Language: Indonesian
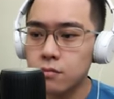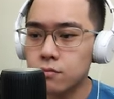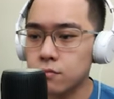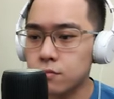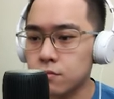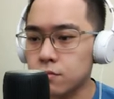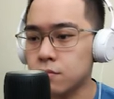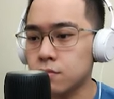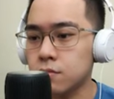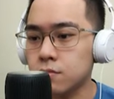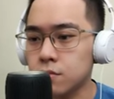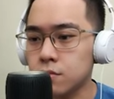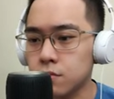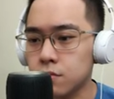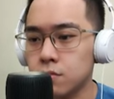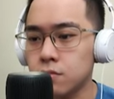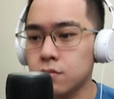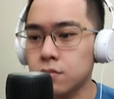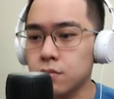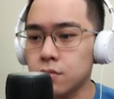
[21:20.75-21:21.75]

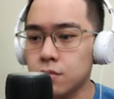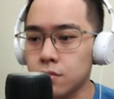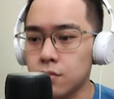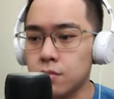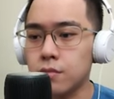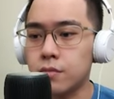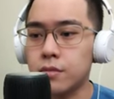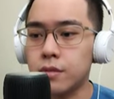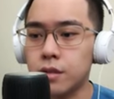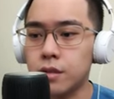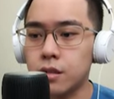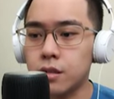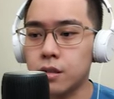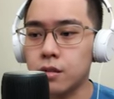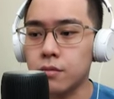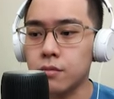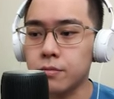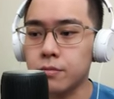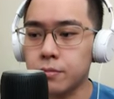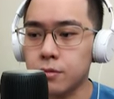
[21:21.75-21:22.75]
hmm
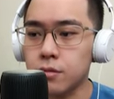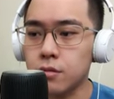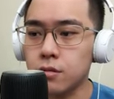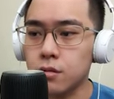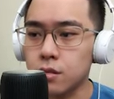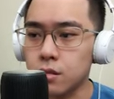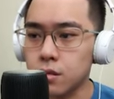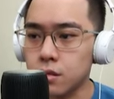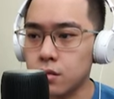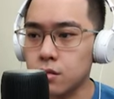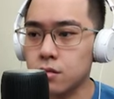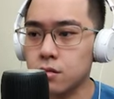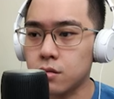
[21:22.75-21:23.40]
racing bull ya.